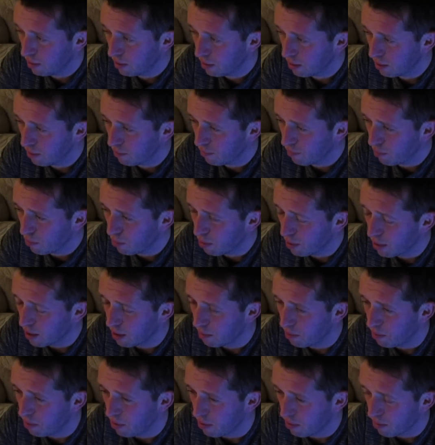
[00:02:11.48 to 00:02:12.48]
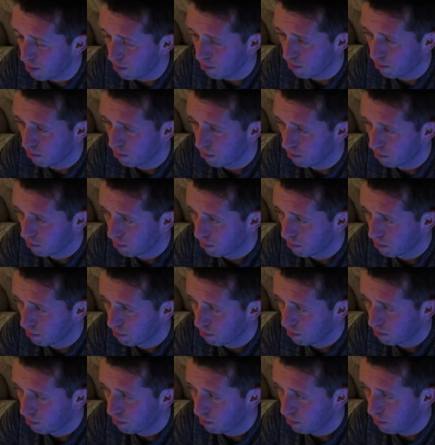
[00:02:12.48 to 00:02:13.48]
Że w ogóle nie biją.
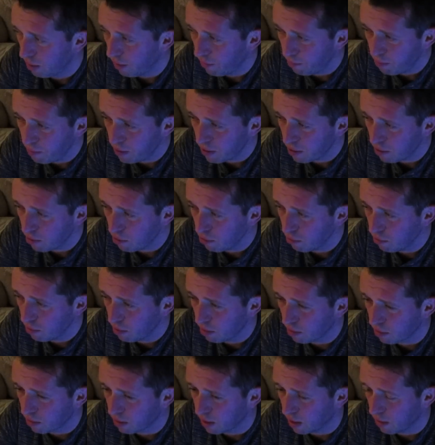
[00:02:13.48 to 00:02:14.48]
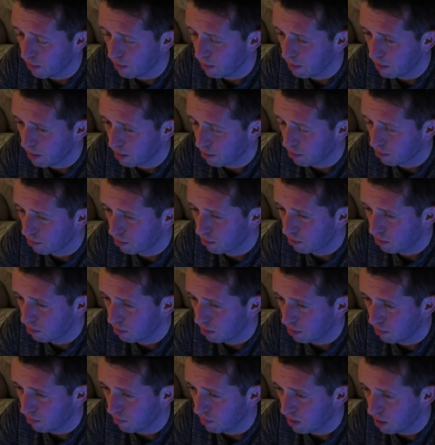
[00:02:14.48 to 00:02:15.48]
Ja w pierdolu nie dostałem jakoś
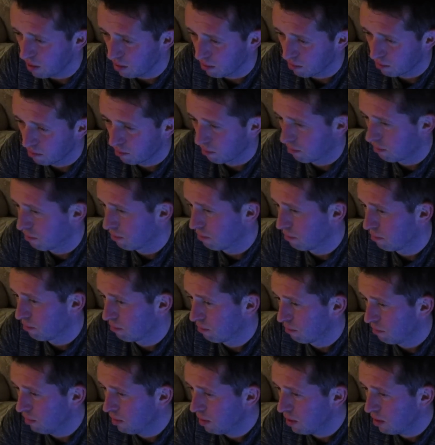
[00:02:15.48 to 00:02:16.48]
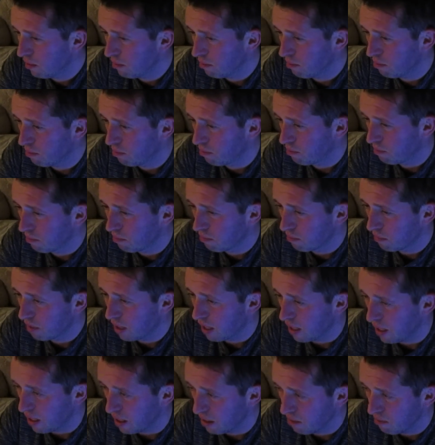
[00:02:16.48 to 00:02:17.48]
dziwne. Jestem
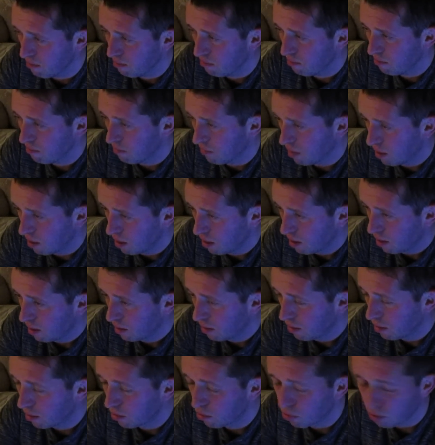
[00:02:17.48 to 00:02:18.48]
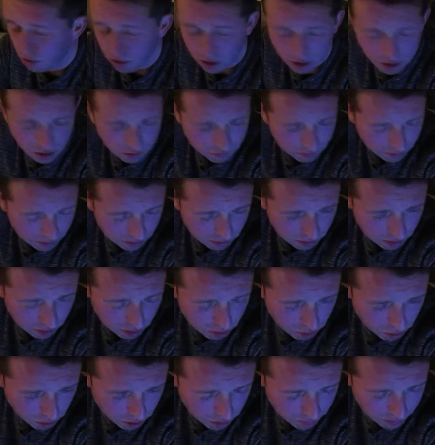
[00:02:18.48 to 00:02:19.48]
gejem. Niektórzy, nazywają,
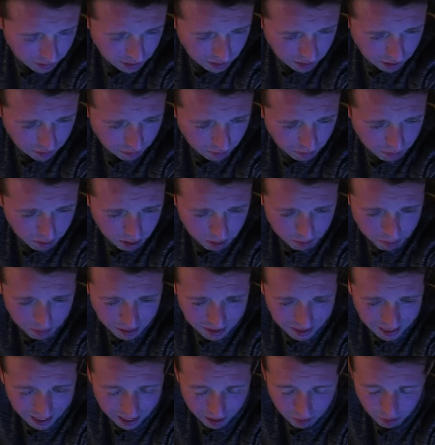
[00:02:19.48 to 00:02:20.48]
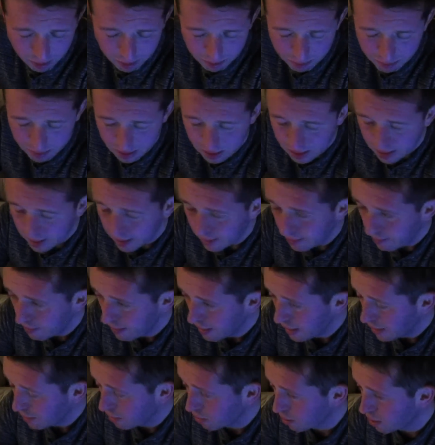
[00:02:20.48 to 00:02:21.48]
niektórzy z Was nazywają mnie pedałem.
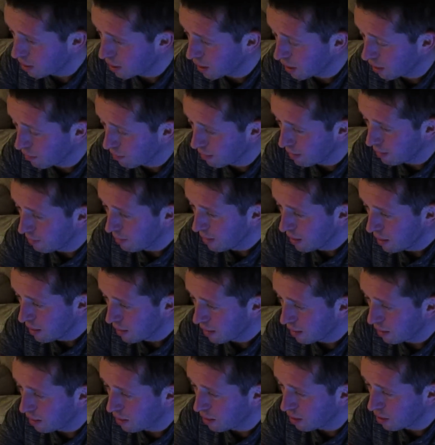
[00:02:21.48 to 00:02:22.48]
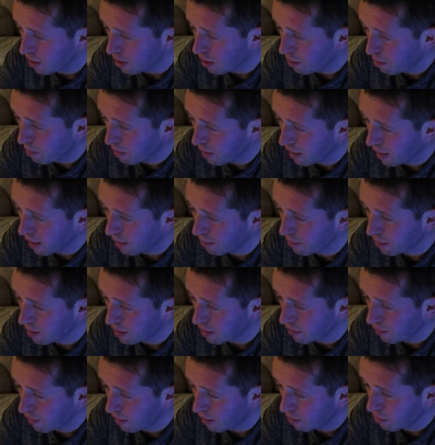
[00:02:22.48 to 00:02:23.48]
Co ciekawe, najczęściej pedałem
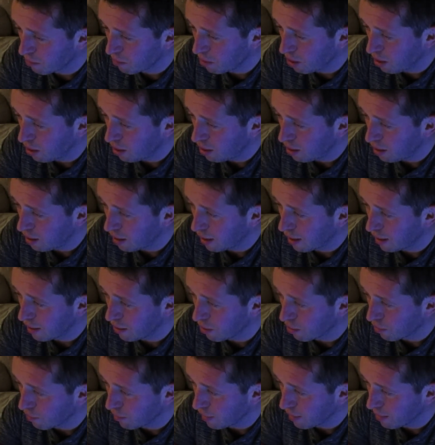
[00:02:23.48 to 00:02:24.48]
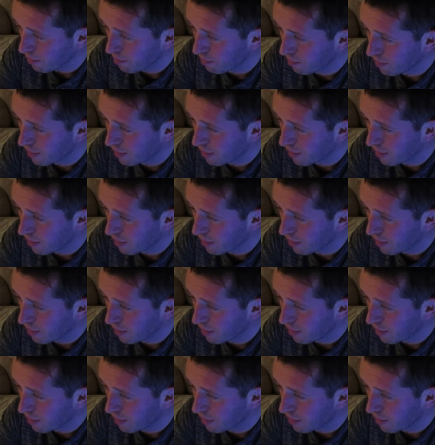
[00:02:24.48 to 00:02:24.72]
nazywają mnie inni gejowie.